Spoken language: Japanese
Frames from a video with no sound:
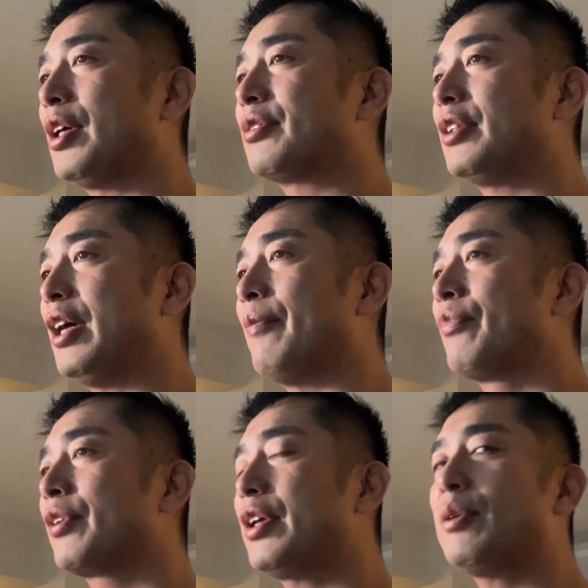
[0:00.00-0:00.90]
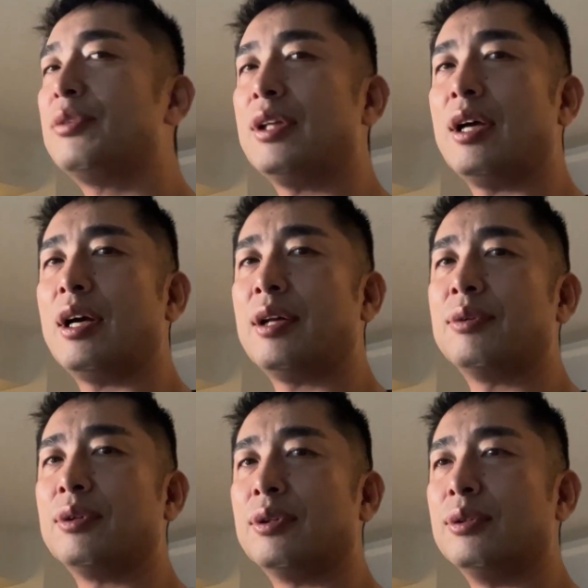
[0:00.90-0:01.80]
はなくて結構ねあ
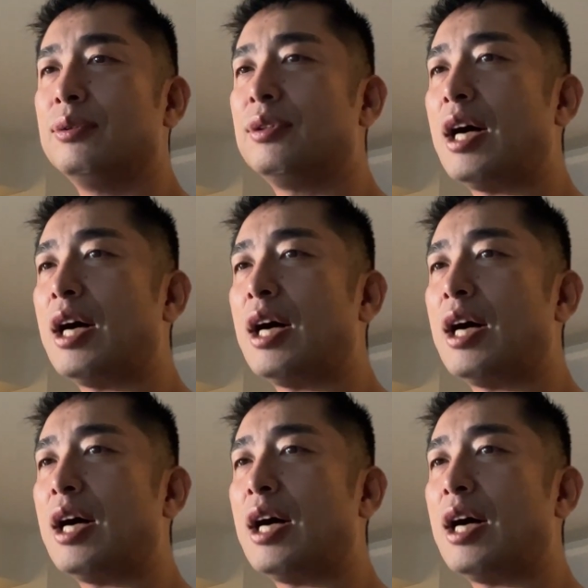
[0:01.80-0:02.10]
の